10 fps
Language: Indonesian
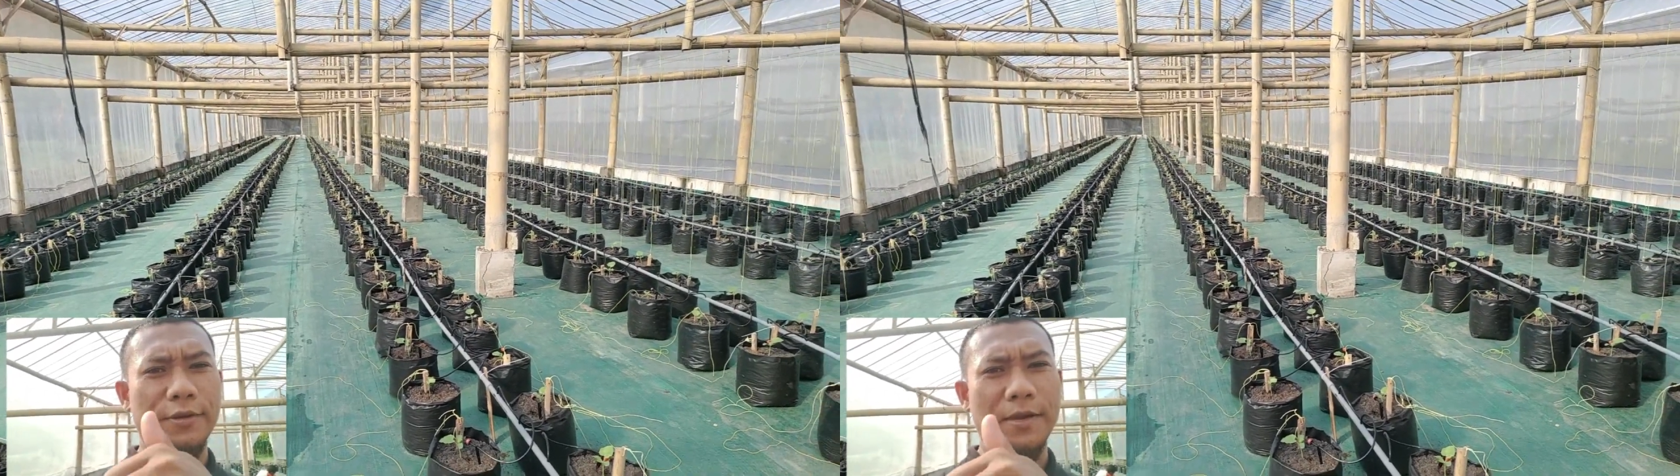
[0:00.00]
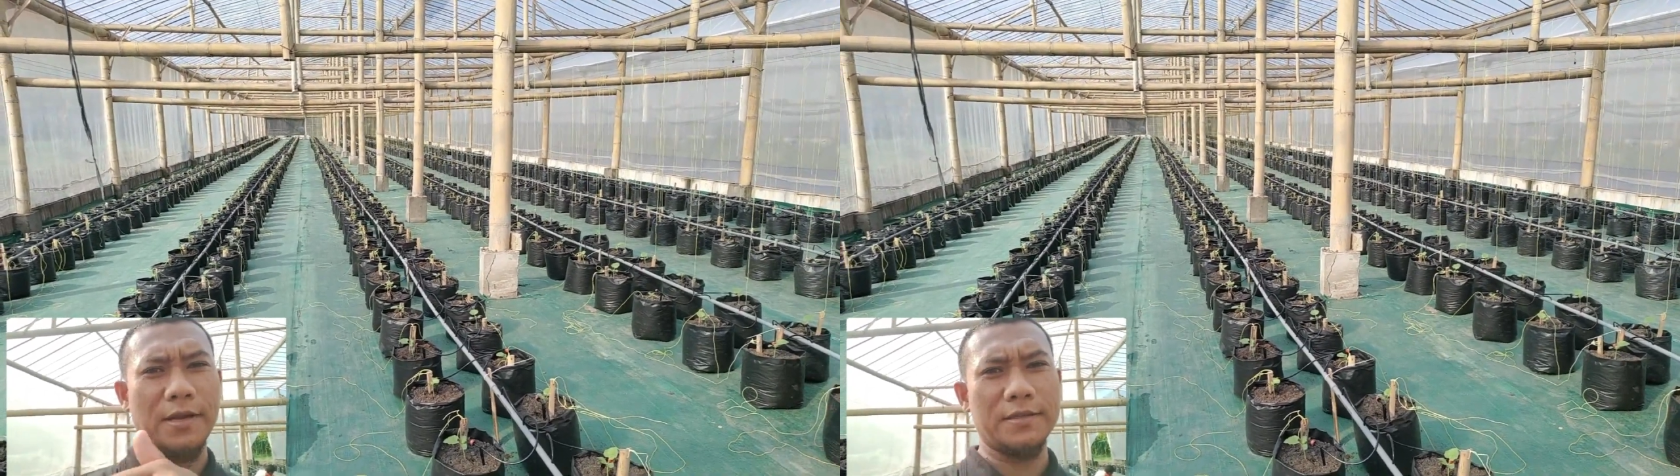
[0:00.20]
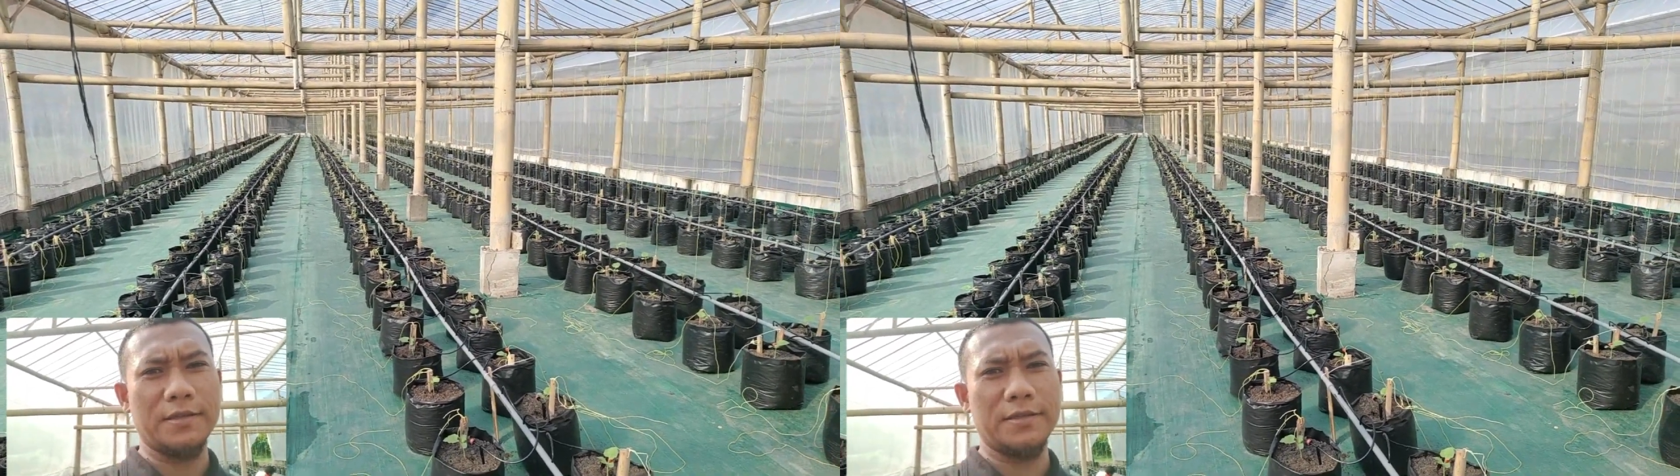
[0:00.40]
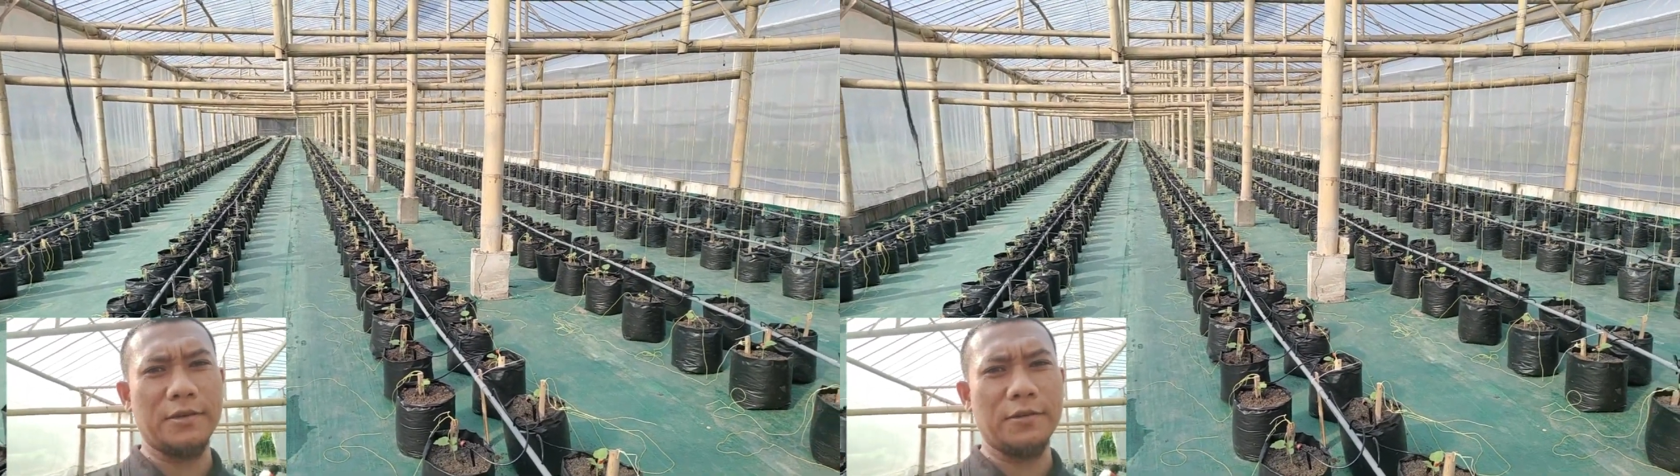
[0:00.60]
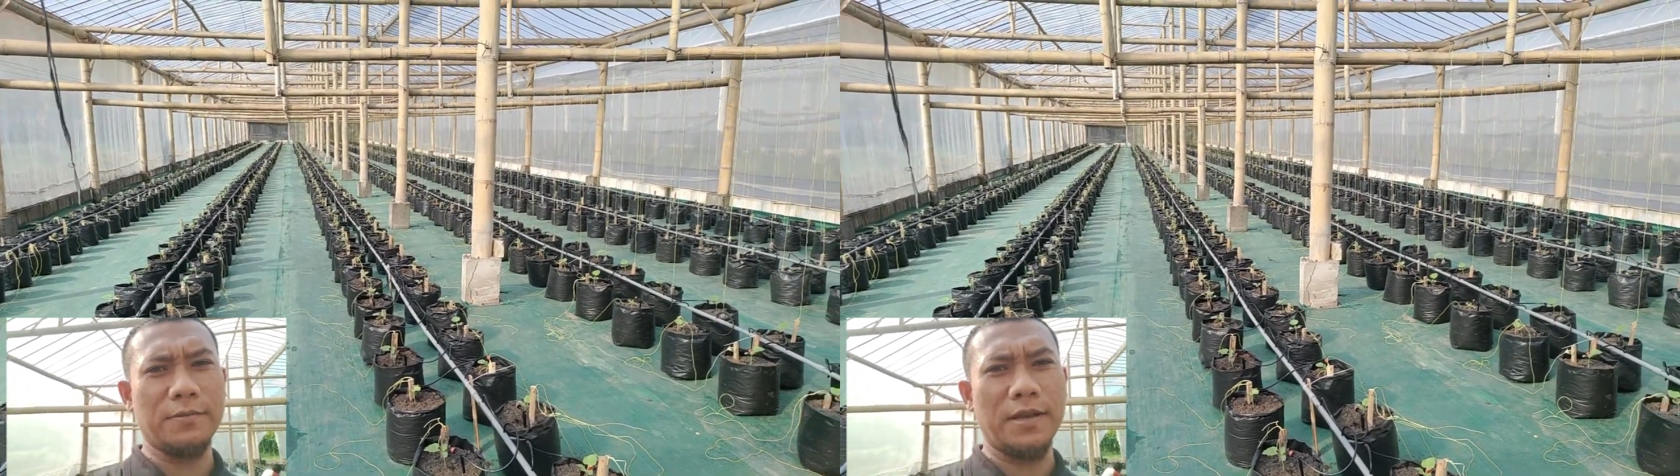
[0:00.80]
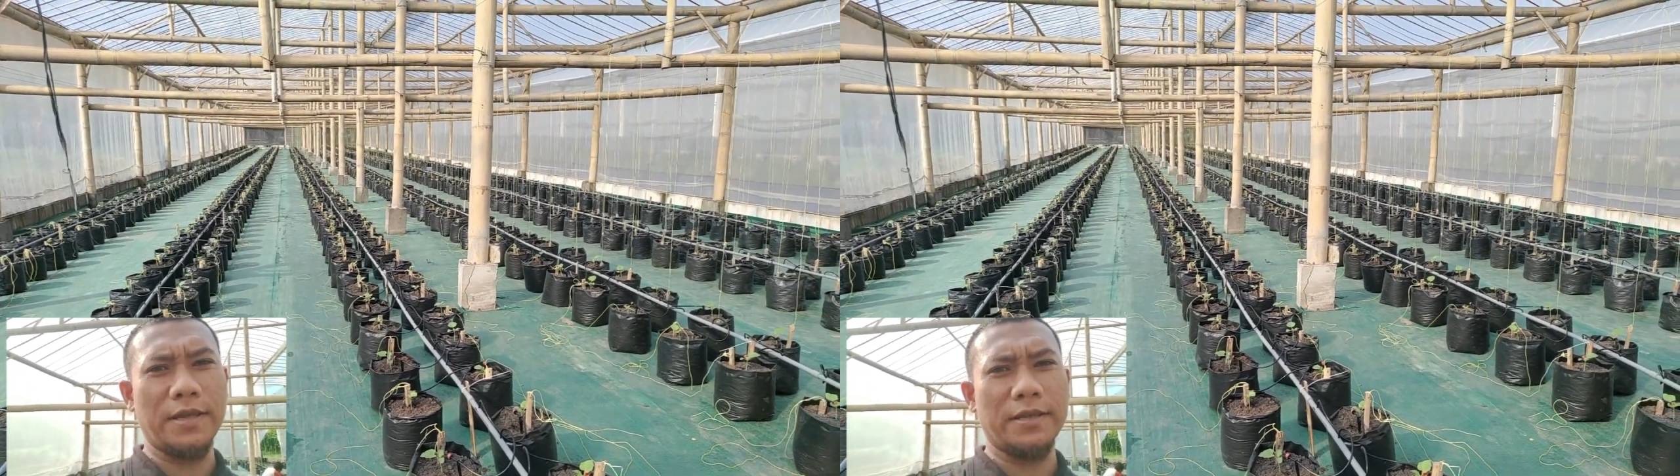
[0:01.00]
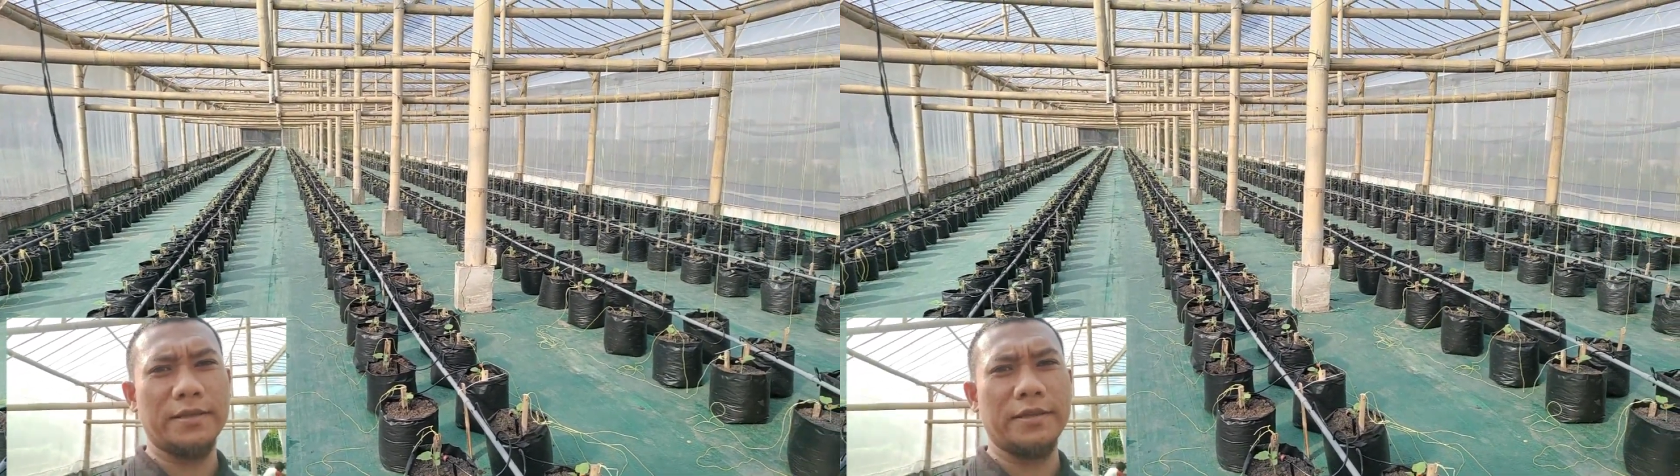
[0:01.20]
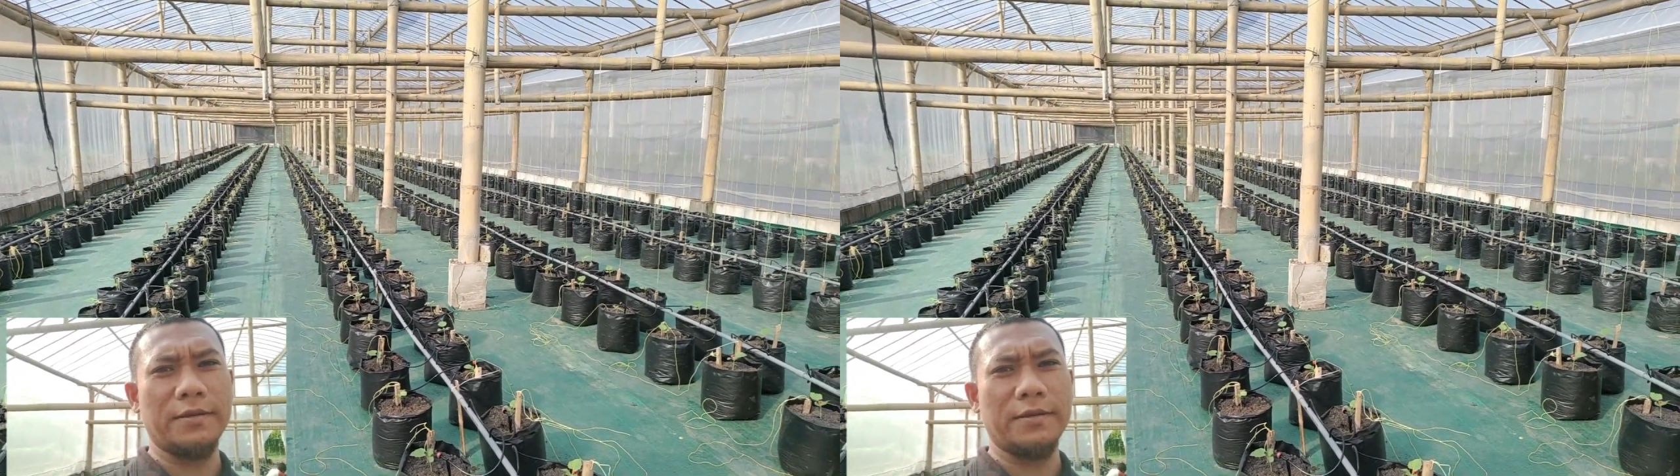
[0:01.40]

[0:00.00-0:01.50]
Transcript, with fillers: terima kasih jangan lupa like